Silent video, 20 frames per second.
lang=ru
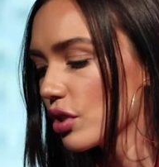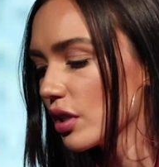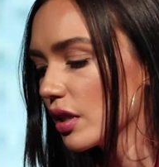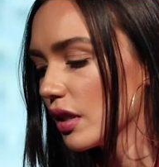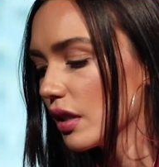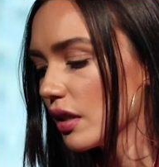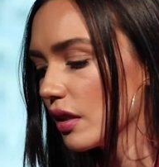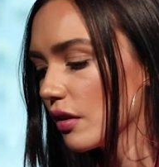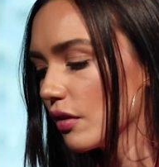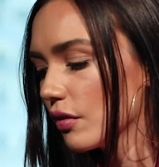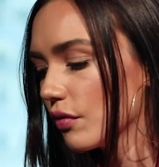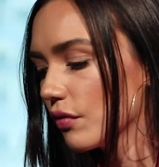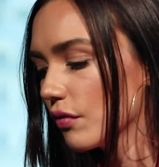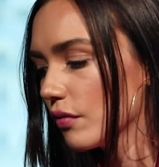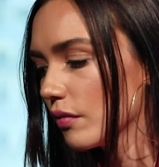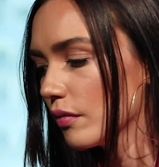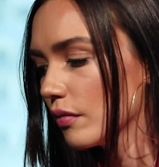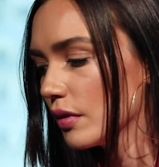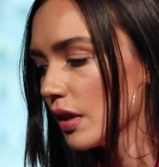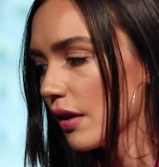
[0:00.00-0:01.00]
что
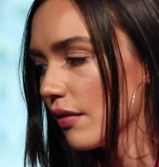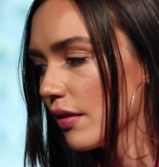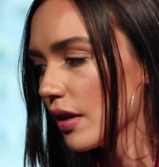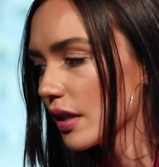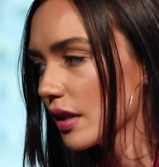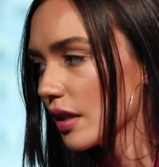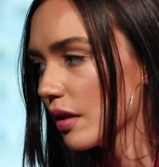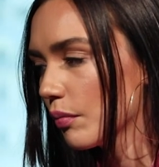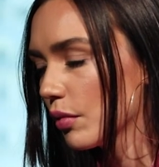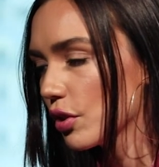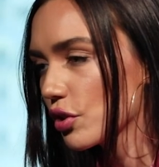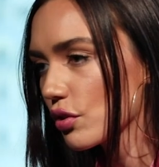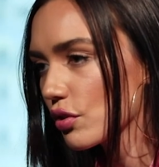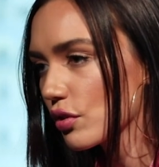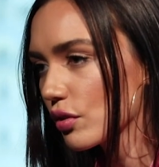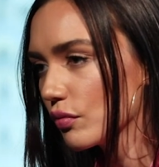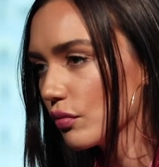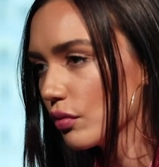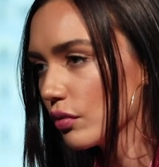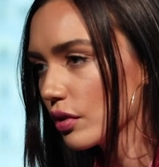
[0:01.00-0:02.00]
наверное,
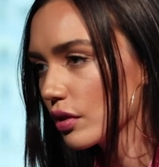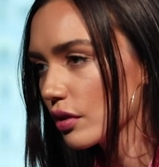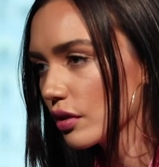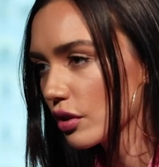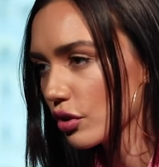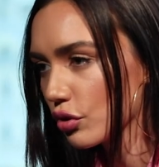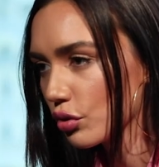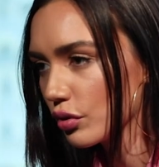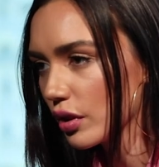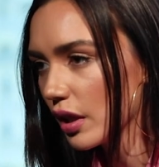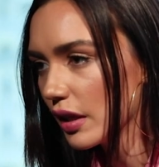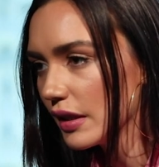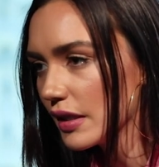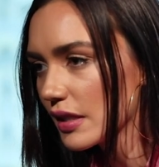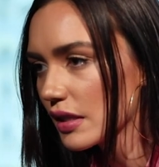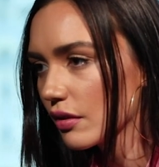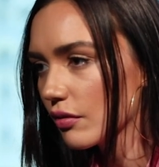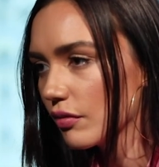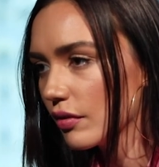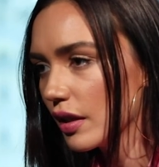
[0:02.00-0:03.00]
большинство э,
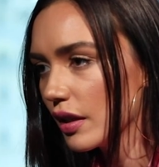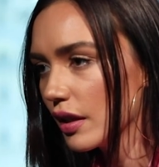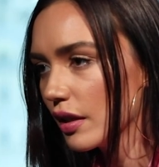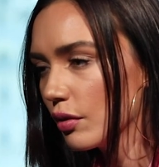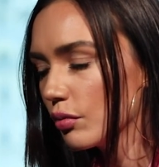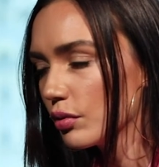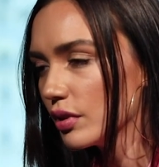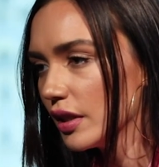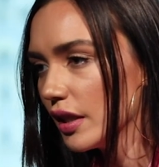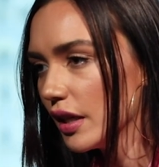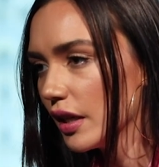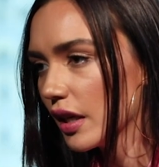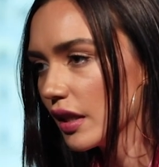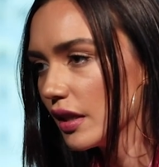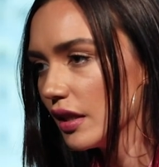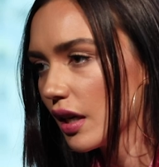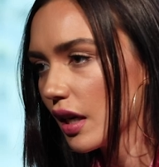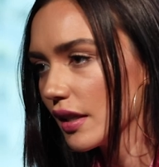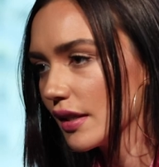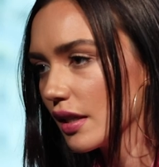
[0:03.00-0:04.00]
журналистов или людей,
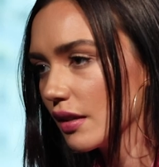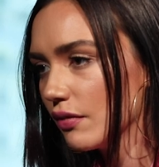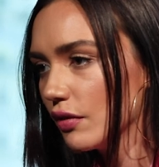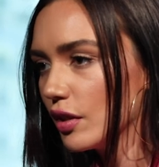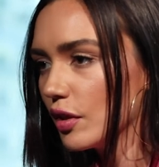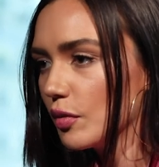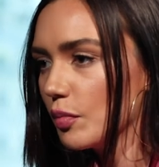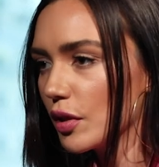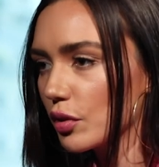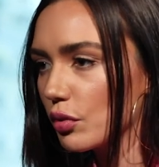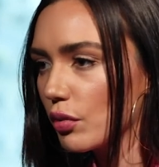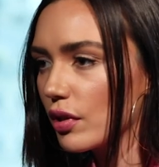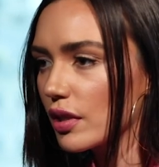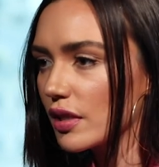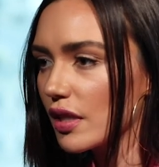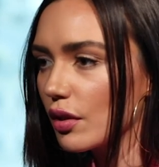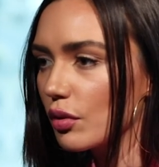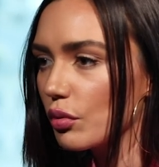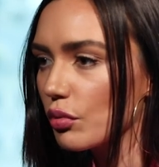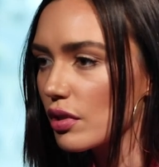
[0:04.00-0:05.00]
они хотят видеть меня только
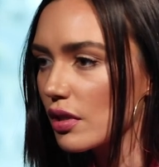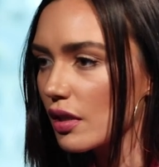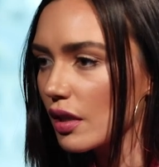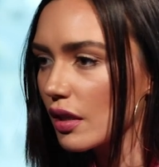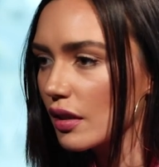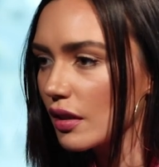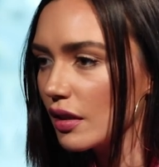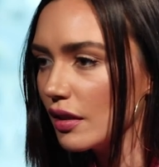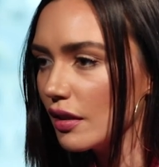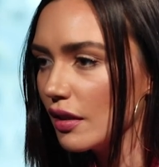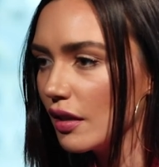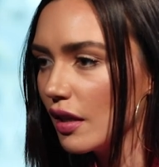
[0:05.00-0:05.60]
с одной стороны.